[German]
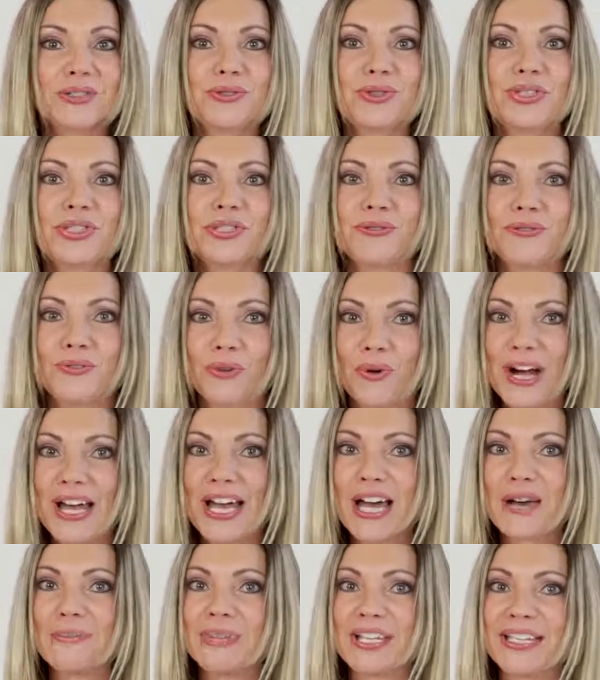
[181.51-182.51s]
natürlich
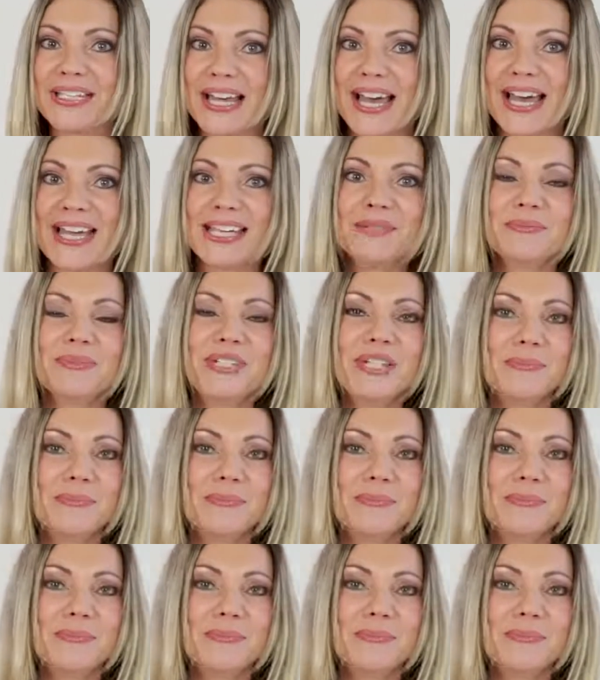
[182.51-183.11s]
vorher mit deinem